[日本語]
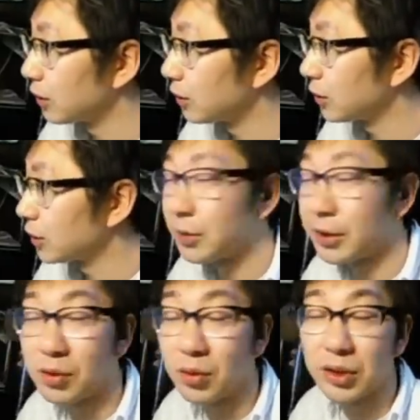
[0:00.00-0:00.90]
私はまあ
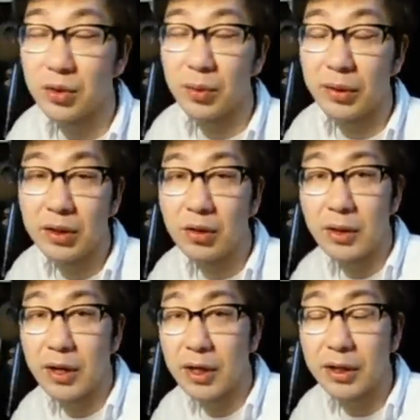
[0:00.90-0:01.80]
インコさんと呼ばれてるのは
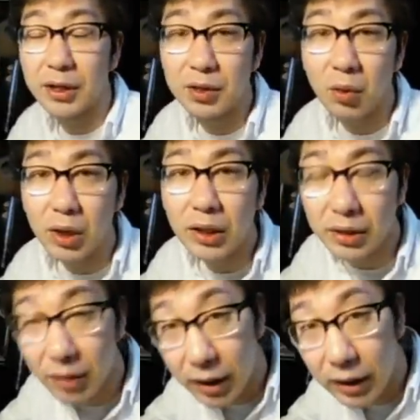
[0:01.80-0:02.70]
まあ部屋でインコを飼って
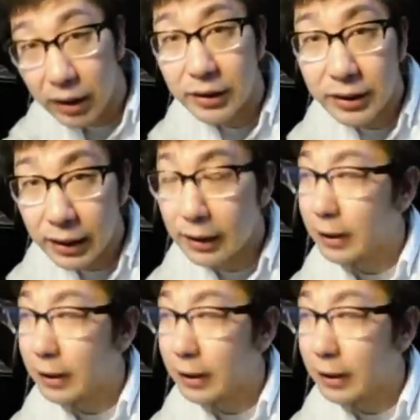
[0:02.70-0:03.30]
るからなんですね